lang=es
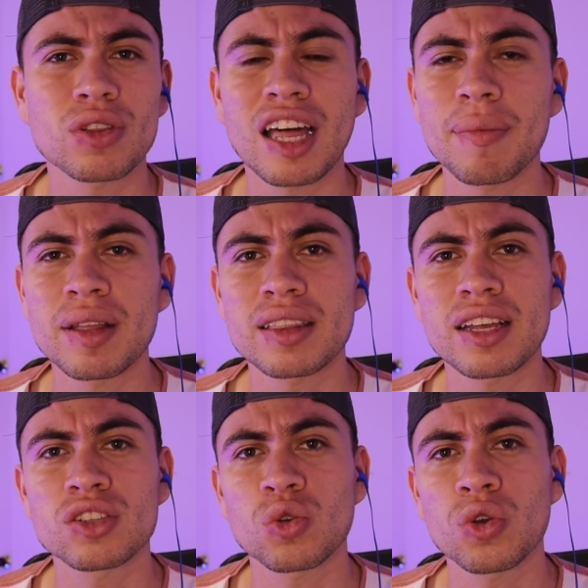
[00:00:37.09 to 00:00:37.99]

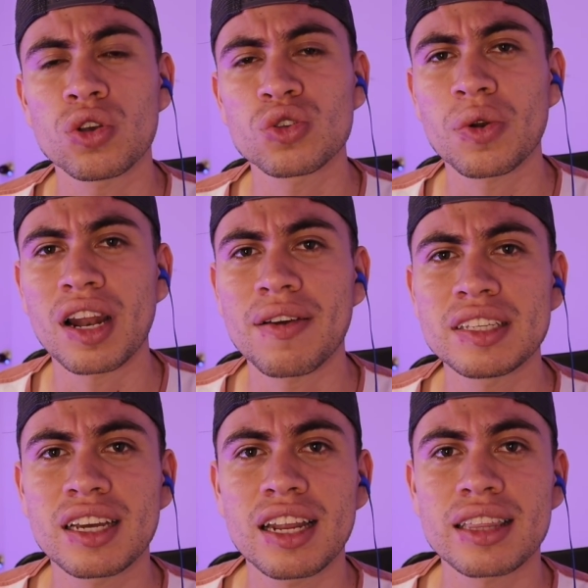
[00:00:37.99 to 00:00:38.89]
totalmente destruido sobre la
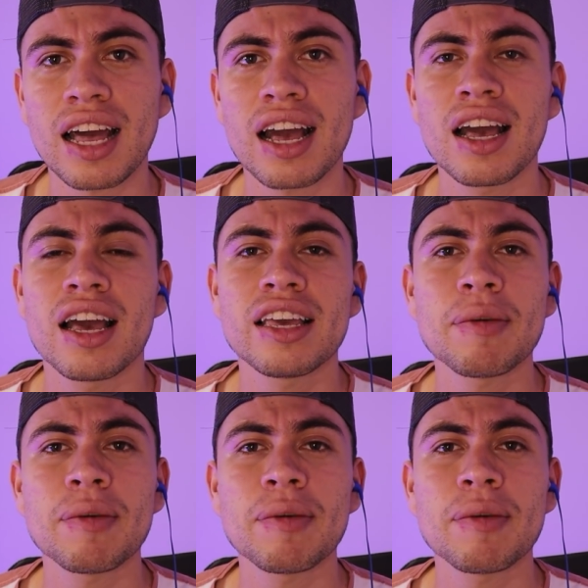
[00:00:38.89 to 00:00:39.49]
bicicleta.